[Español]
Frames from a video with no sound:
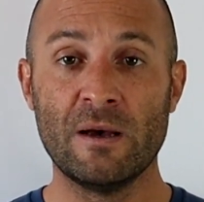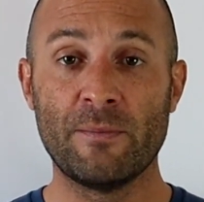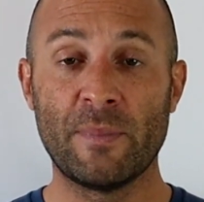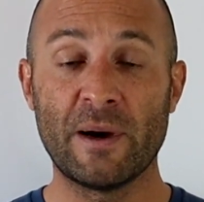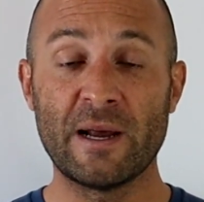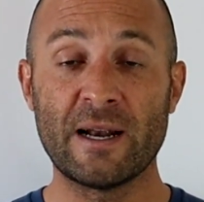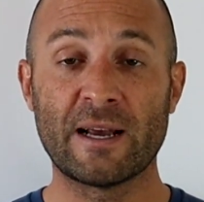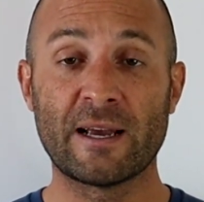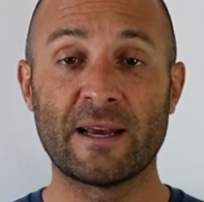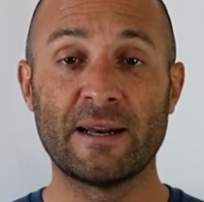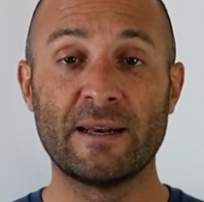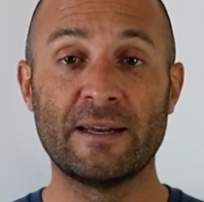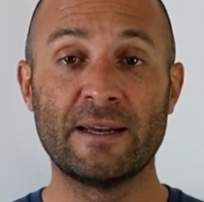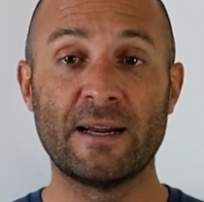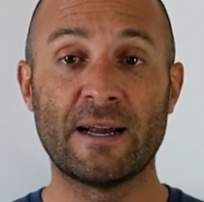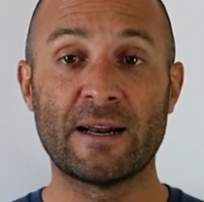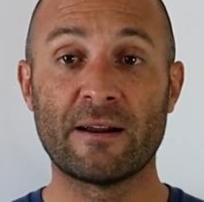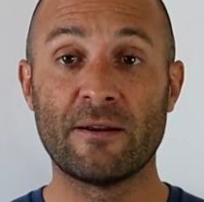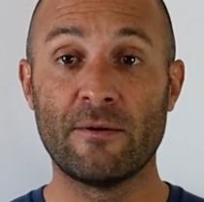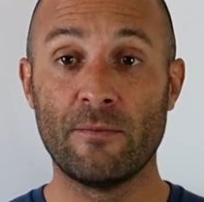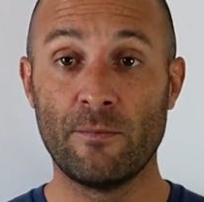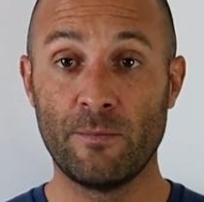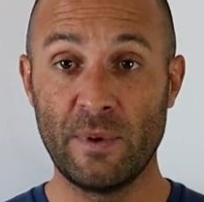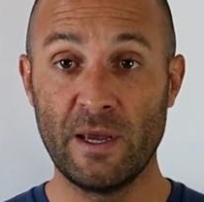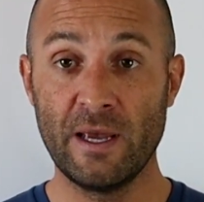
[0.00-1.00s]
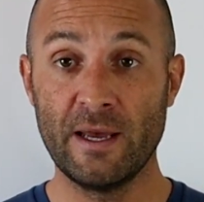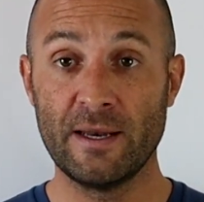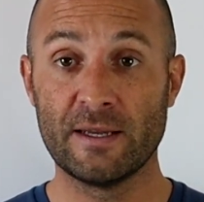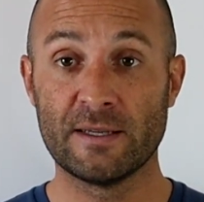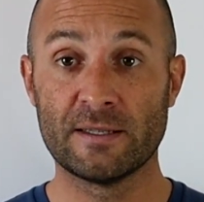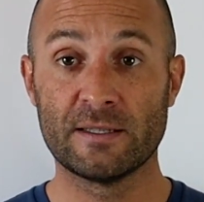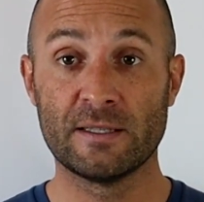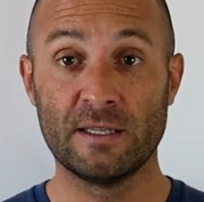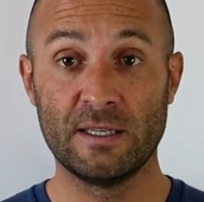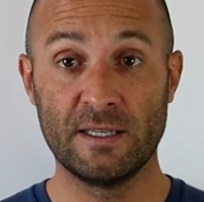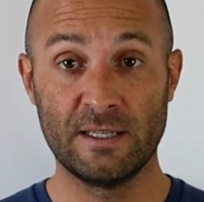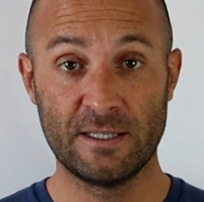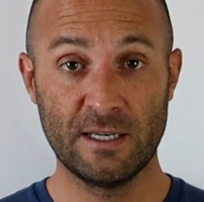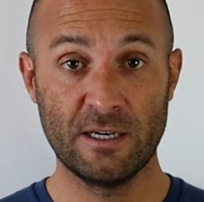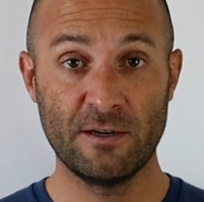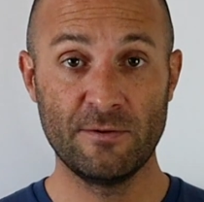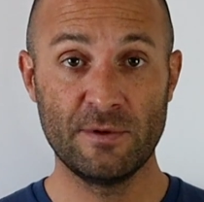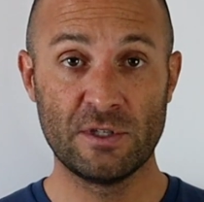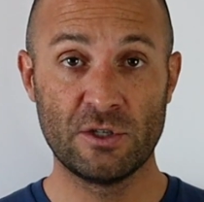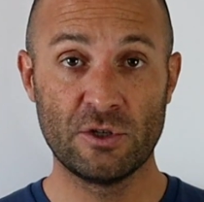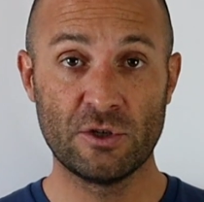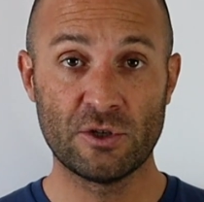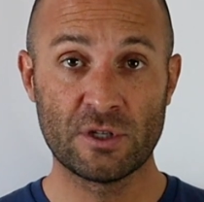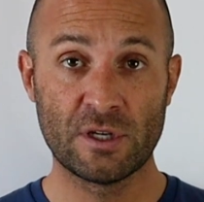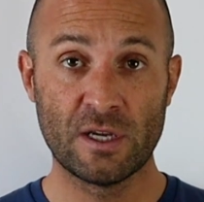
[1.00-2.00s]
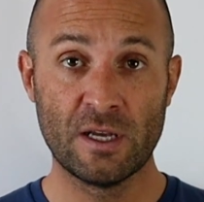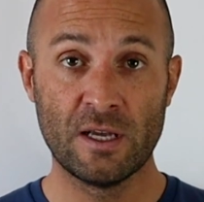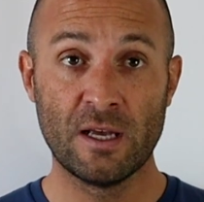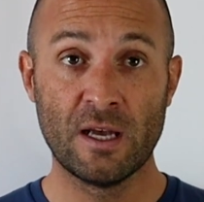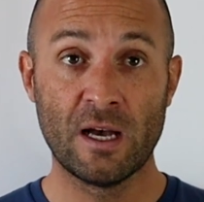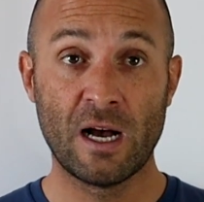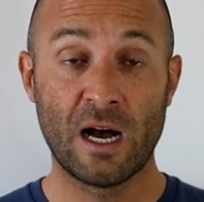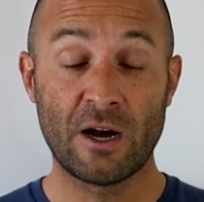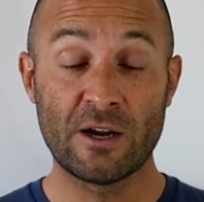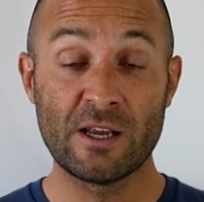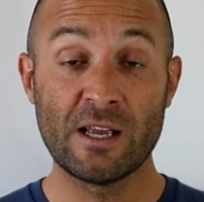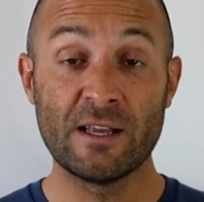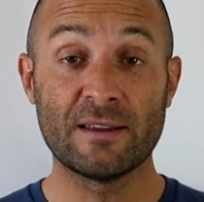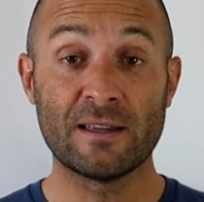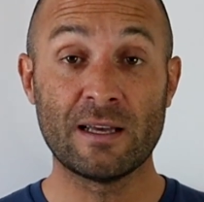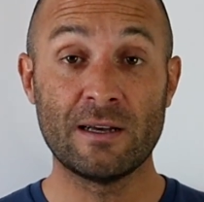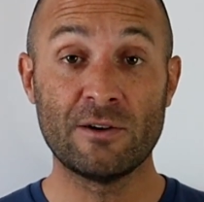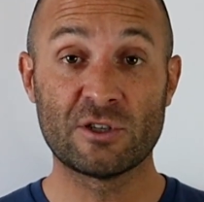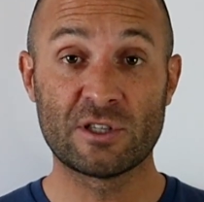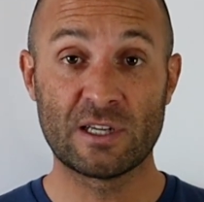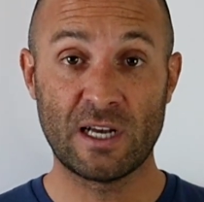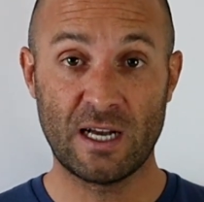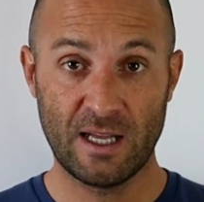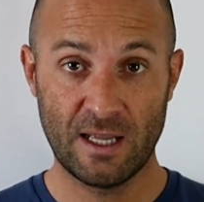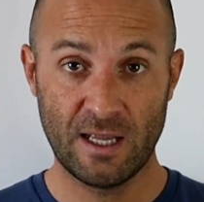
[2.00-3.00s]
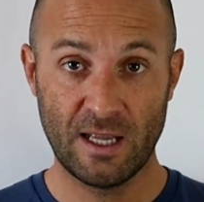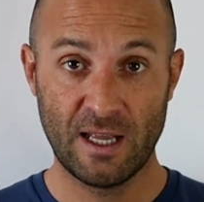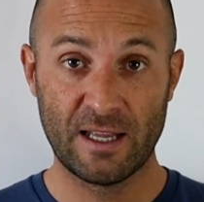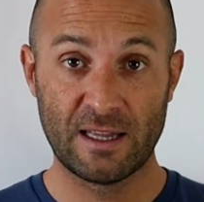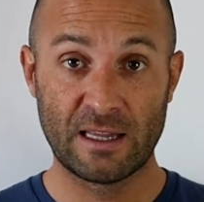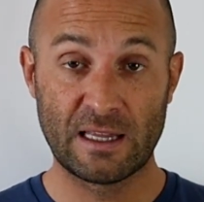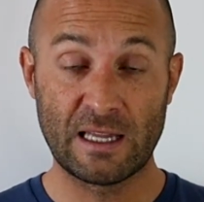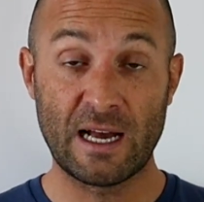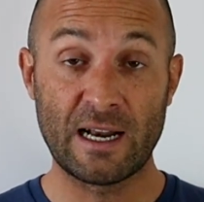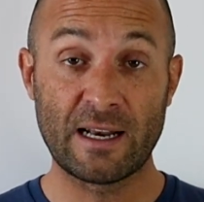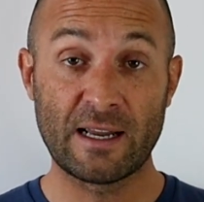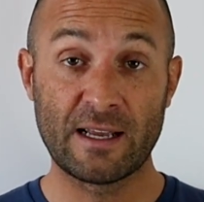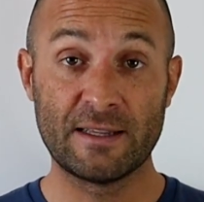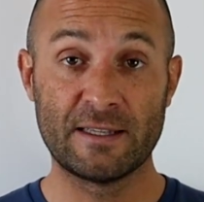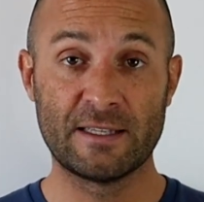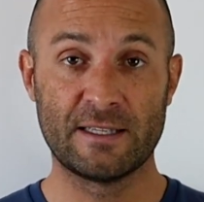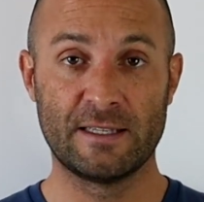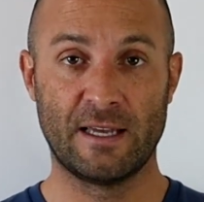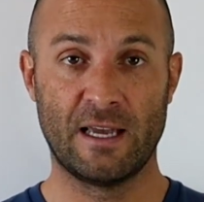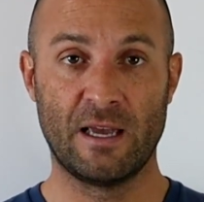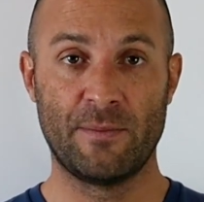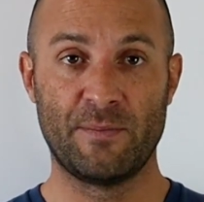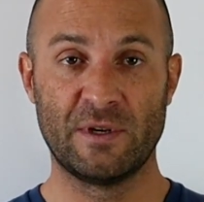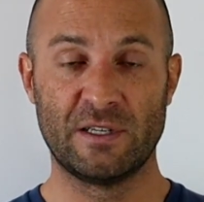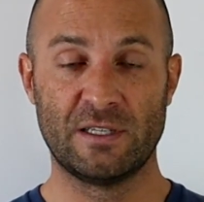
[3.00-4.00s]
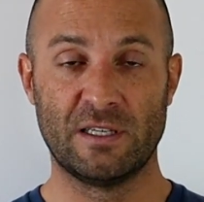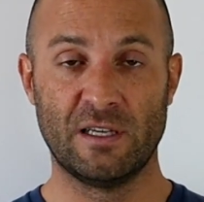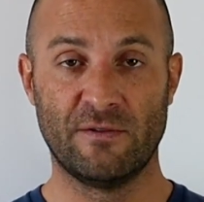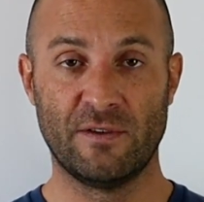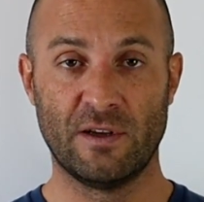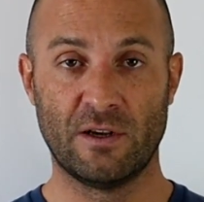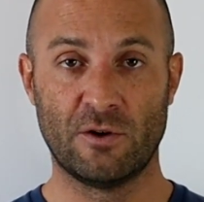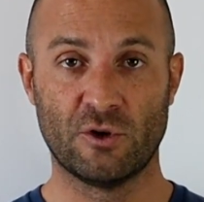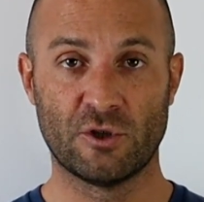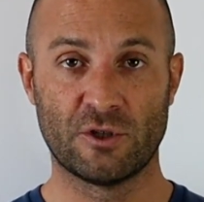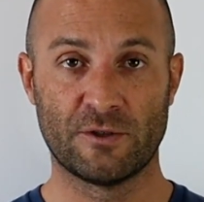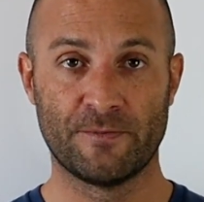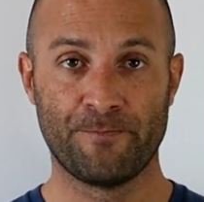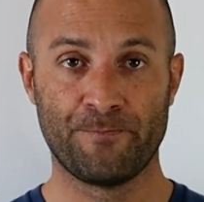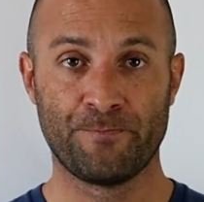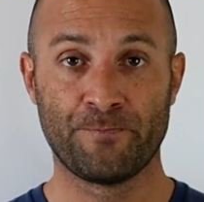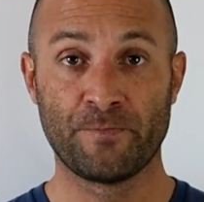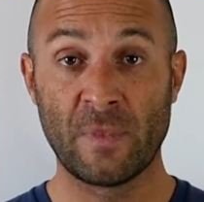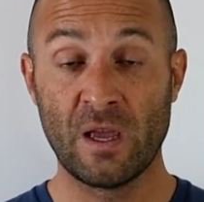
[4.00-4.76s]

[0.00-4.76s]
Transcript: para generar bienes y servicios orientados a targets específicos.